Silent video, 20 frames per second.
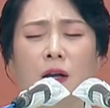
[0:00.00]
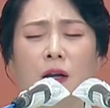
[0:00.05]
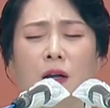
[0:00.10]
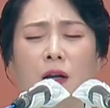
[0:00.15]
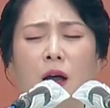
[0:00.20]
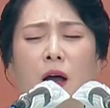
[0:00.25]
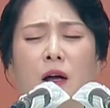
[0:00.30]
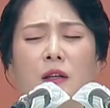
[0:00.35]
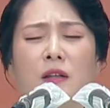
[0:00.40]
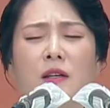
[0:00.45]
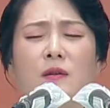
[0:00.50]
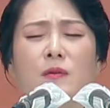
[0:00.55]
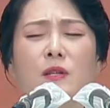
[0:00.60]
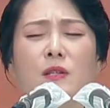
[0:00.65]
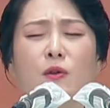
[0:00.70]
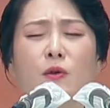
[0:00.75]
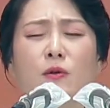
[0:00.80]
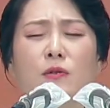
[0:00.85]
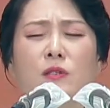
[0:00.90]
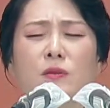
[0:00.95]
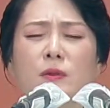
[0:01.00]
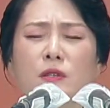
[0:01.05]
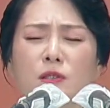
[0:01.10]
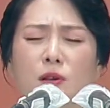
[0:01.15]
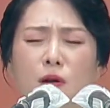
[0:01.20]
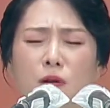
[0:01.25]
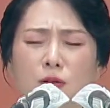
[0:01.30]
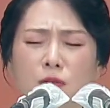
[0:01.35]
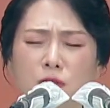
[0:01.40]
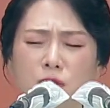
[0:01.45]
하나님의 도우심이
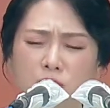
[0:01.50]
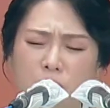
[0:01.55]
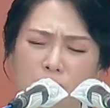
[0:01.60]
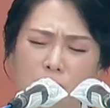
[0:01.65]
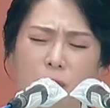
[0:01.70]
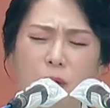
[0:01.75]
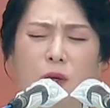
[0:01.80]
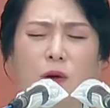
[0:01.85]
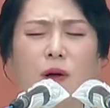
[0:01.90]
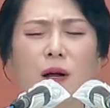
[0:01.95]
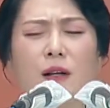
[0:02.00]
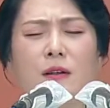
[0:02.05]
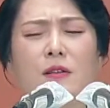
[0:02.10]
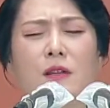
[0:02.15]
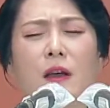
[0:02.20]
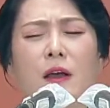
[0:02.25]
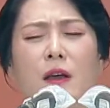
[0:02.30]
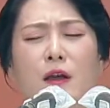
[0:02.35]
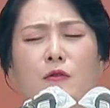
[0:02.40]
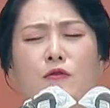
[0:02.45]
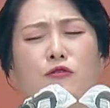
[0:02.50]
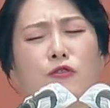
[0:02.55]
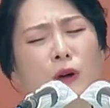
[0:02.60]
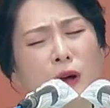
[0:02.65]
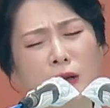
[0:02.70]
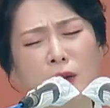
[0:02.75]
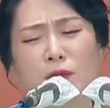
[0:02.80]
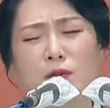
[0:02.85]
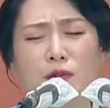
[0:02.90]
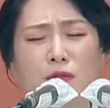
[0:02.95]
철저히 필요할 때
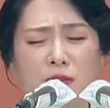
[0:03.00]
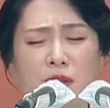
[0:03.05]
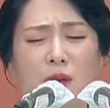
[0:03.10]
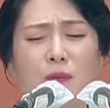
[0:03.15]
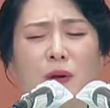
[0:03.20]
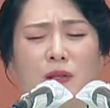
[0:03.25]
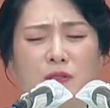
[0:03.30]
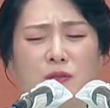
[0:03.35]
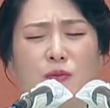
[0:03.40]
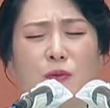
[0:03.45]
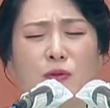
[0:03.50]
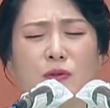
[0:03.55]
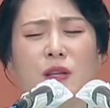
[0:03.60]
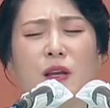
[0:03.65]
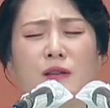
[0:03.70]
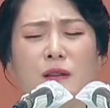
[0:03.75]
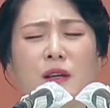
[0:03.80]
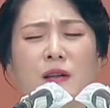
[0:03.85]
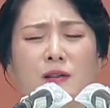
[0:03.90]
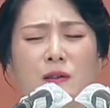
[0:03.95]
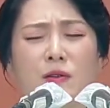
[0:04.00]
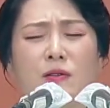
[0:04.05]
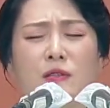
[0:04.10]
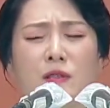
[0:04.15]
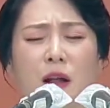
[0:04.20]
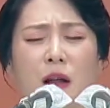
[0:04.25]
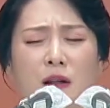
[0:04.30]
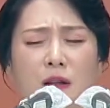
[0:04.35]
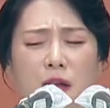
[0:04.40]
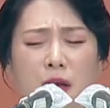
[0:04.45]
쿠하여도 응답받지 못한다는 것을
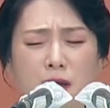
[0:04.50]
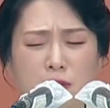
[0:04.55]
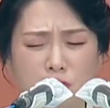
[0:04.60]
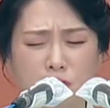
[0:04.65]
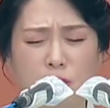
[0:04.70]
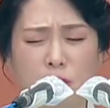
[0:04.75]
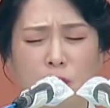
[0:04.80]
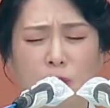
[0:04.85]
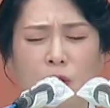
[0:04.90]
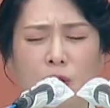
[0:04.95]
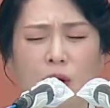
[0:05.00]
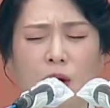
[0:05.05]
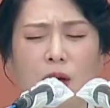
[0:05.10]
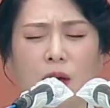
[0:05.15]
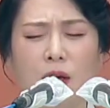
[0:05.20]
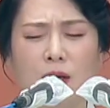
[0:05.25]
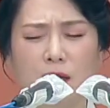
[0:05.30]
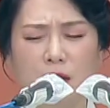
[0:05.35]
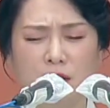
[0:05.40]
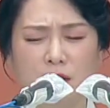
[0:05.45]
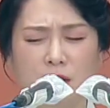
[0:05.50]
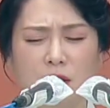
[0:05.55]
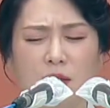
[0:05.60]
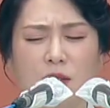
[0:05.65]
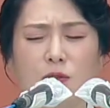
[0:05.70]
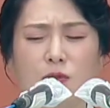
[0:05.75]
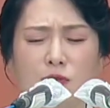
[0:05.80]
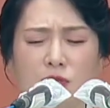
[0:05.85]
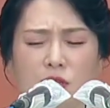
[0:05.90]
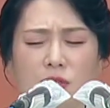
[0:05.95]
알게 하시고 이젠
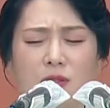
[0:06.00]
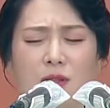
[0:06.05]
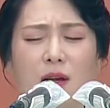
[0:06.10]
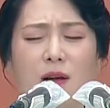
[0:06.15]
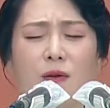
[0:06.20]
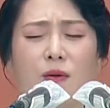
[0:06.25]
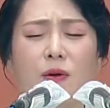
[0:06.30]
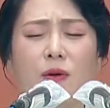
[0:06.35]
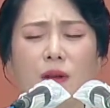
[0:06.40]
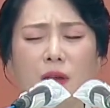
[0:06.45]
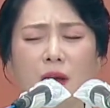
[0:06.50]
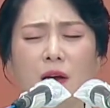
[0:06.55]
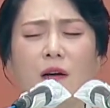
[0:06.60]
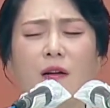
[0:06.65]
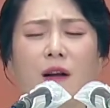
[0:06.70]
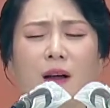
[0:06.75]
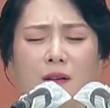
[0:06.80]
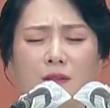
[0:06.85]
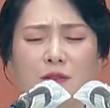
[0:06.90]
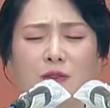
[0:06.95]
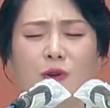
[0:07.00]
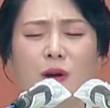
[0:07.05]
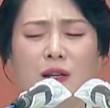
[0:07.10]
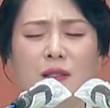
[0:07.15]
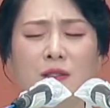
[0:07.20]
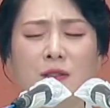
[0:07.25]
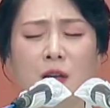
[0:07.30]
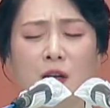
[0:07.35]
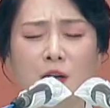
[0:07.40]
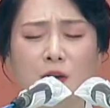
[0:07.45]
기도 쉬지 않고 깨어
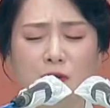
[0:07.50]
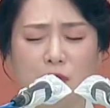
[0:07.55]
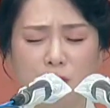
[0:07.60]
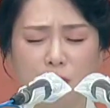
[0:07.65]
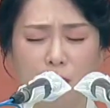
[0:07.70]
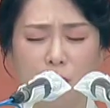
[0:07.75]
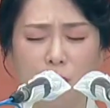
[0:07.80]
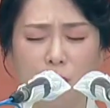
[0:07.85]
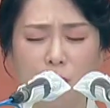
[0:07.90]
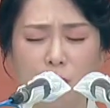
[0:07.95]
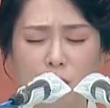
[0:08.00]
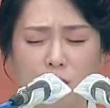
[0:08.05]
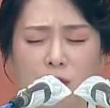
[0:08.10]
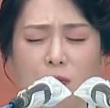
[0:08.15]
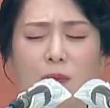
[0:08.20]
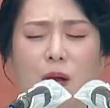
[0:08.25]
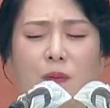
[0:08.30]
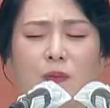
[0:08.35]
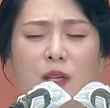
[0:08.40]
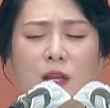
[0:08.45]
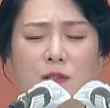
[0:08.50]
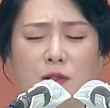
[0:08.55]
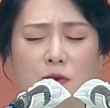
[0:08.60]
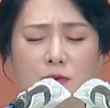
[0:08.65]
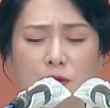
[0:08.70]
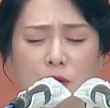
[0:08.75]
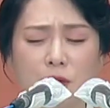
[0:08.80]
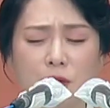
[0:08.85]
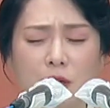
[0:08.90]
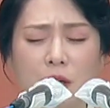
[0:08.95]
간구하는 우리 모든 마음의
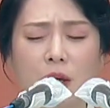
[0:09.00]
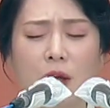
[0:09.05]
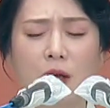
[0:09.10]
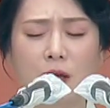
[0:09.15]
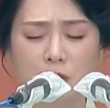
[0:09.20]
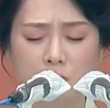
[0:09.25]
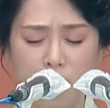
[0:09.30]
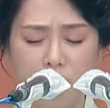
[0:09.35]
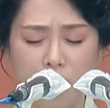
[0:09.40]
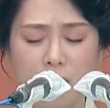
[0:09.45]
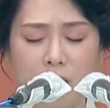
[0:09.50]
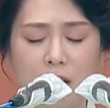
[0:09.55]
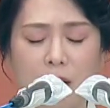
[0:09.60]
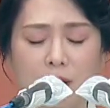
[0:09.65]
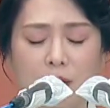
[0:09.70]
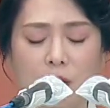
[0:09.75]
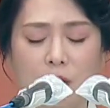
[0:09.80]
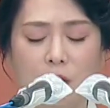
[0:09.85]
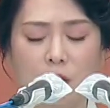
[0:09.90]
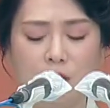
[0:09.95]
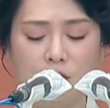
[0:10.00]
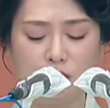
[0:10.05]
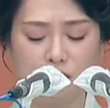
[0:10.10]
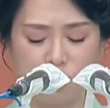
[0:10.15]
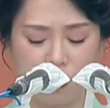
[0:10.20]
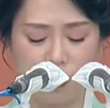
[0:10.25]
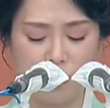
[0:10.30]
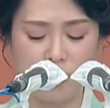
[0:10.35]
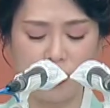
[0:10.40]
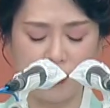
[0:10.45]
성도들이 되게 하여
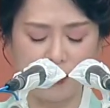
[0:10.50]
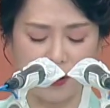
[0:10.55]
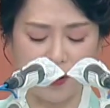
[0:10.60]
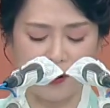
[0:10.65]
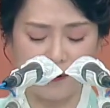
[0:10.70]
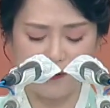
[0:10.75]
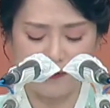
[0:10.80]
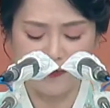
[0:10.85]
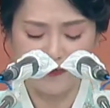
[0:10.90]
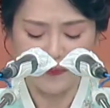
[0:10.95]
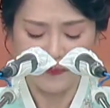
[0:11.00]
주옵소서.